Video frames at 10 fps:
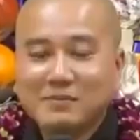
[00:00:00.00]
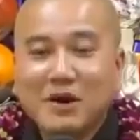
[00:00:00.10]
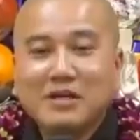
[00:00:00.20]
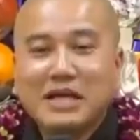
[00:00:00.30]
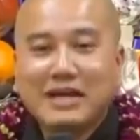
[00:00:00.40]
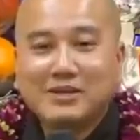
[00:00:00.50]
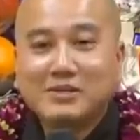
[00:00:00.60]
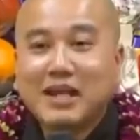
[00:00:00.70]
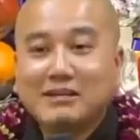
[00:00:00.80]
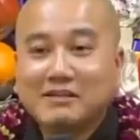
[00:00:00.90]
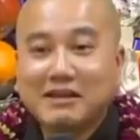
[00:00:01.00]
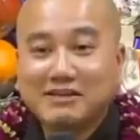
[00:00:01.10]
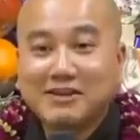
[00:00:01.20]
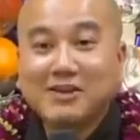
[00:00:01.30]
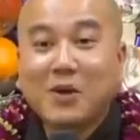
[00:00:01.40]
Mới nghe chữ thanh tịnh
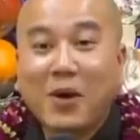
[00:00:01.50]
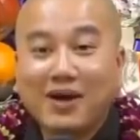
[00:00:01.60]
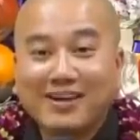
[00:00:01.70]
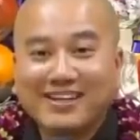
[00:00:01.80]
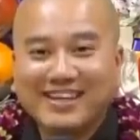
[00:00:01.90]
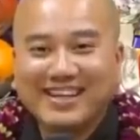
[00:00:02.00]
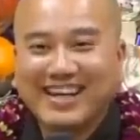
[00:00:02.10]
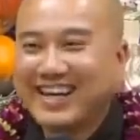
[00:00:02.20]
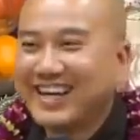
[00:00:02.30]
cái nó loạn lên liền.